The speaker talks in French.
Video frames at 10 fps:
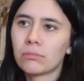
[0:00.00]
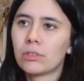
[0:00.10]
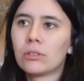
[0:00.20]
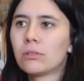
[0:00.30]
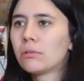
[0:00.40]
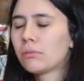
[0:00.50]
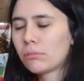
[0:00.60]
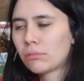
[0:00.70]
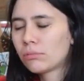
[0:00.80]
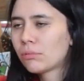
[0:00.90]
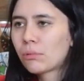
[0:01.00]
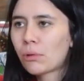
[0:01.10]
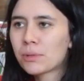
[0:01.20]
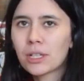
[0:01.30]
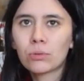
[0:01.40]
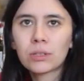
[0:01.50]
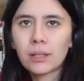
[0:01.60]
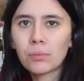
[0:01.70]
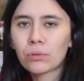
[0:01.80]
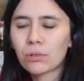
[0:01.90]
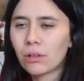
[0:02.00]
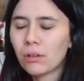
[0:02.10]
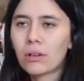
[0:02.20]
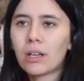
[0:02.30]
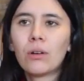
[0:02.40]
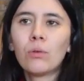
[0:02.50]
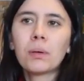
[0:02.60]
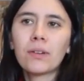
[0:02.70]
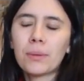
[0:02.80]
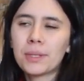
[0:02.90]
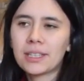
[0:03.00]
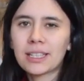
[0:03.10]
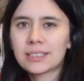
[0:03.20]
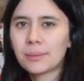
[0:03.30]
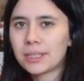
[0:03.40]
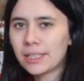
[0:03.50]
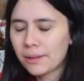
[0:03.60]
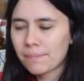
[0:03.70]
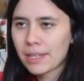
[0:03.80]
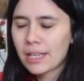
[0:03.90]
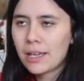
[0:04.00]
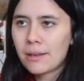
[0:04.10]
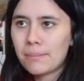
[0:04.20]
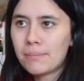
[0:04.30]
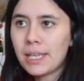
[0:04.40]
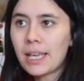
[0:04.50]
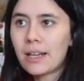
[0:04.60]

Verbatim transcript: Et comme ça de très bon cœur. L'ombre, va bien accepter. Mais